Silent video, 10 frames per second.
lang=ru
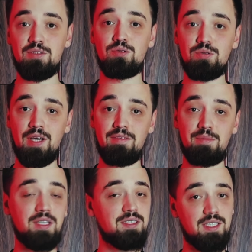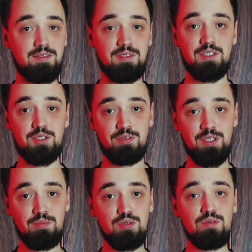Тут я вам рассказывать ничего не
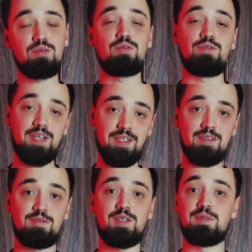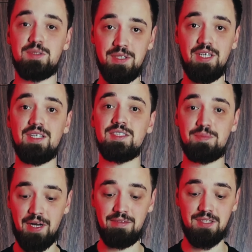буду, уверен, вы и без меня
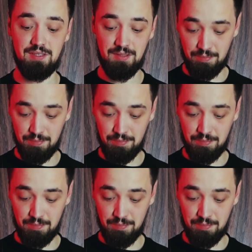справитесь.